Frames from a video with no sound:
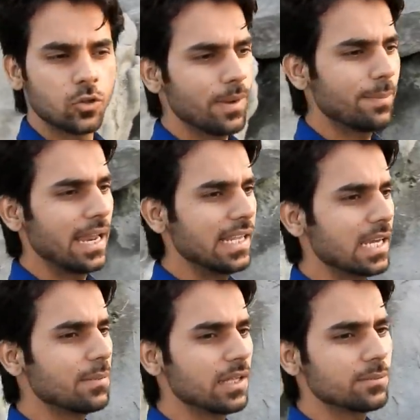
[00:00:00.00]
तो भाई पहली
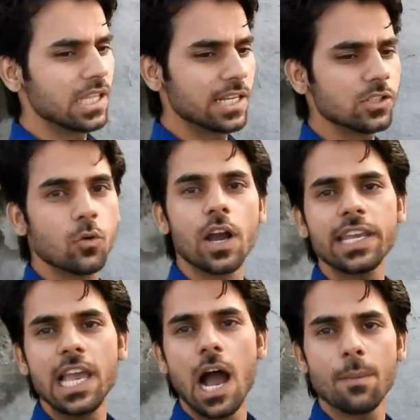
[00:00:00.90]
एक बात बताना चाहूंगा
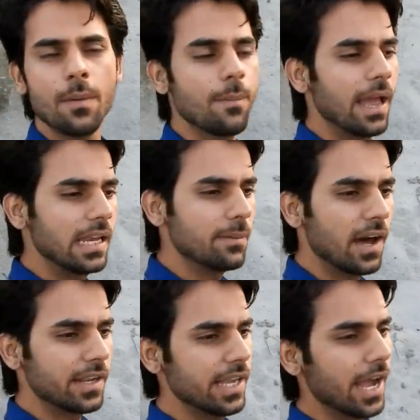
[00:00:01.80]
कि यहाँ पे मैं पहली
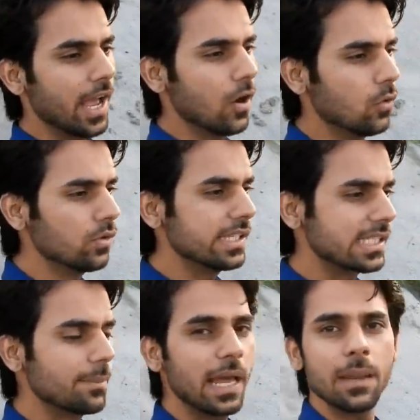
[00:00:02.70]
बार ही आया हूँ
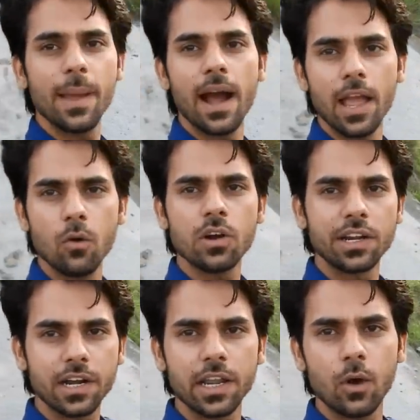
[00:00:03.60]
इससे पहले मैं आया हूँ
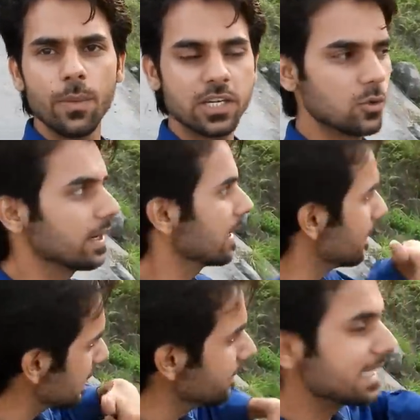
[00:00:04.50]
कटरा गया हूँ वैष्णो माता
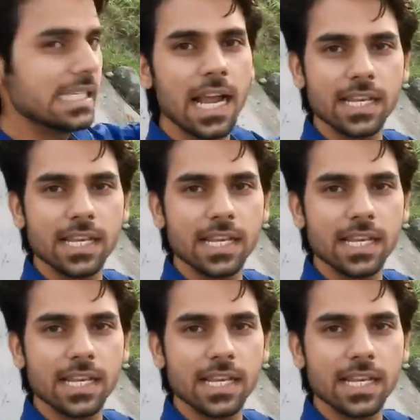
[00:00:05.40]
मतलब इसी